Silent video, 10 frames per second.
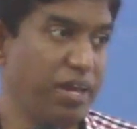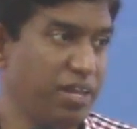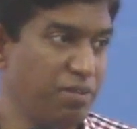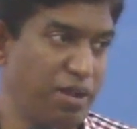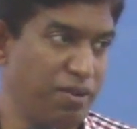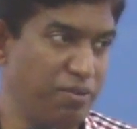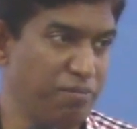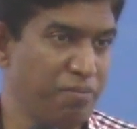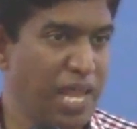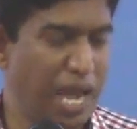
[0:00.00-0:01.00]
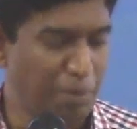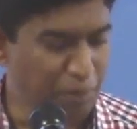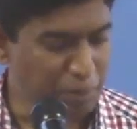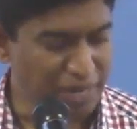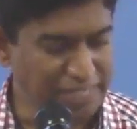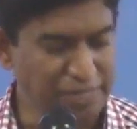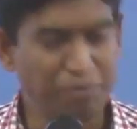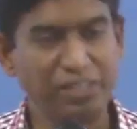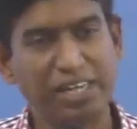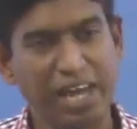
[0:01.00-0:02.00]
ஜபிக்கிறத பார்க்குறோம் அப்படிப்பட்ட
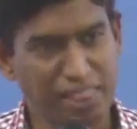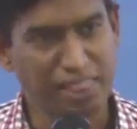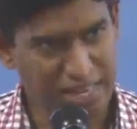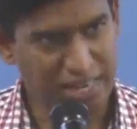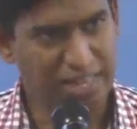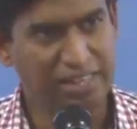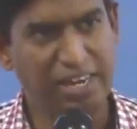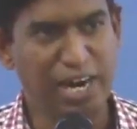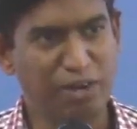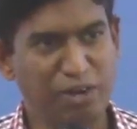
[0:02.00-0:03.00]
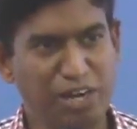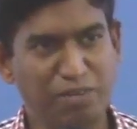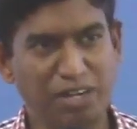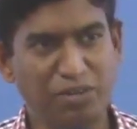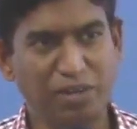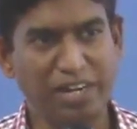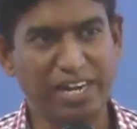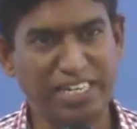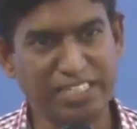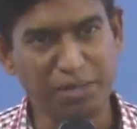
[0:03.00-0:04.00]
ஜபத்துக்கு அந்த இடத்துலேயே ஆண்டவர் என்ன பதில்
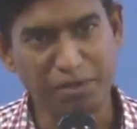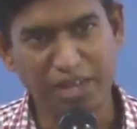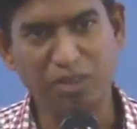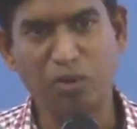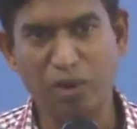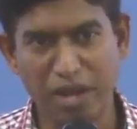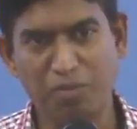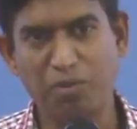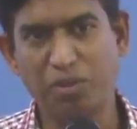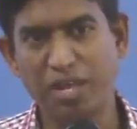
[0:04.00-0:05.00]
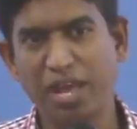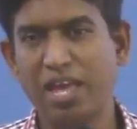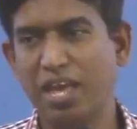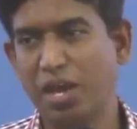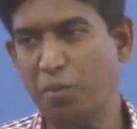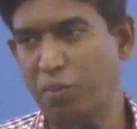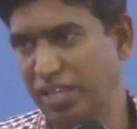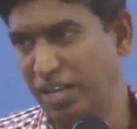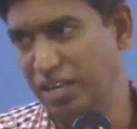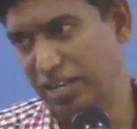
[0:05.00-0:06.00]
கொடுக்குறார் நீ ஜபிக்க தொடங்கின போதே
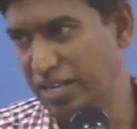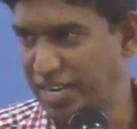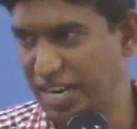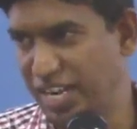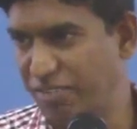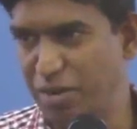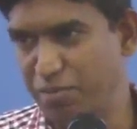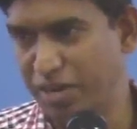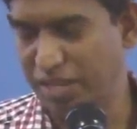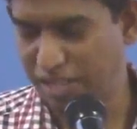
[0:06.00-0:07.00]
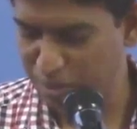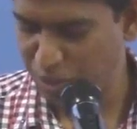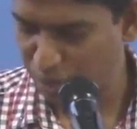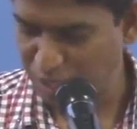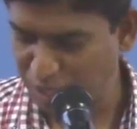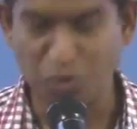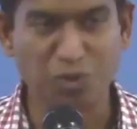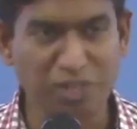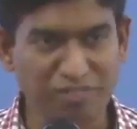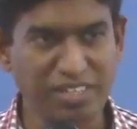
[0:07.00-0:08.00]
பதில் கட்டளை வெளிப்பட்டது அப்படின்னு சொல்லி
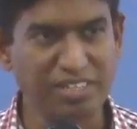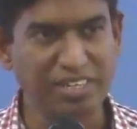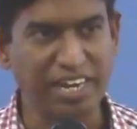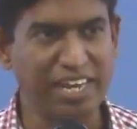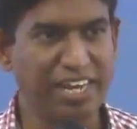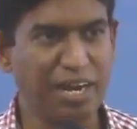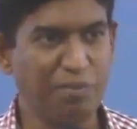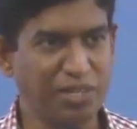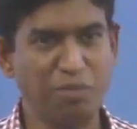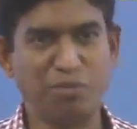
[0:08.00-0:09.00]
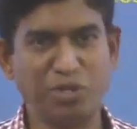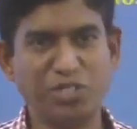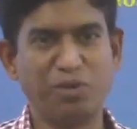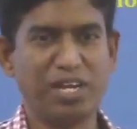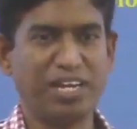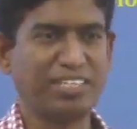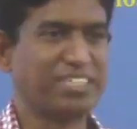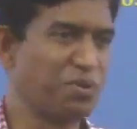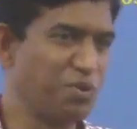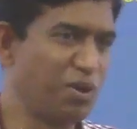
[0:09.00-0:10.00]
தூதம் வந்து அங்கே நிற்கிறாப்புல ஜபம் முடிஞ்ச உடனே
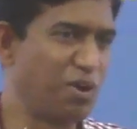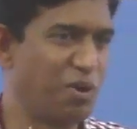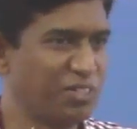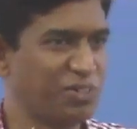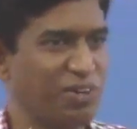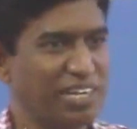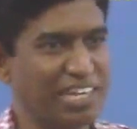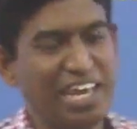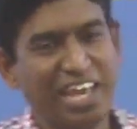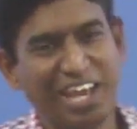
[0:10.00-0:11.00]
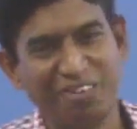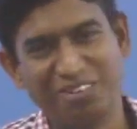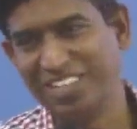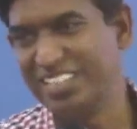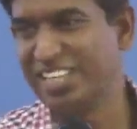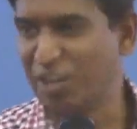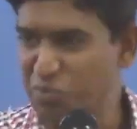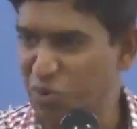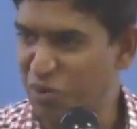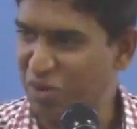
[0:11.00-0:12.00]
ரிசல்ட் கொடுக்கணும் அப்படின்னு சொல்லிட்டு எவ்வளோ ஈஸியாக
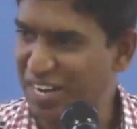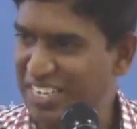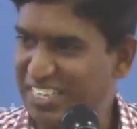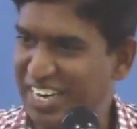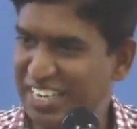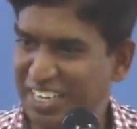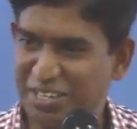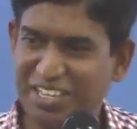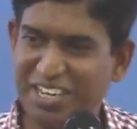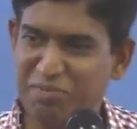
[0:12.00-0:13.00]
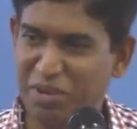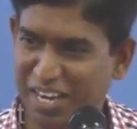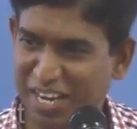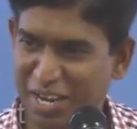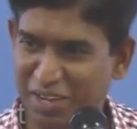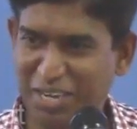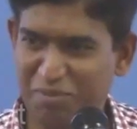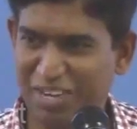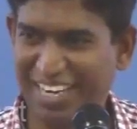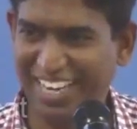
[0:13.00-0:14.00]
இருக்கும் போன வாரம் டெஸ்ட் எழுதிட்டு ரிசல்ட் பார்க்குறக்காக சில
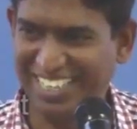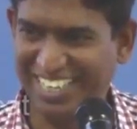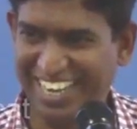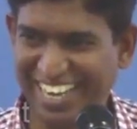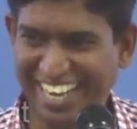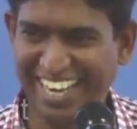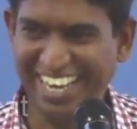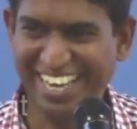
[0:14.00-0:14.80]
பேர் காத்துட்டு இருக்கிறீங்க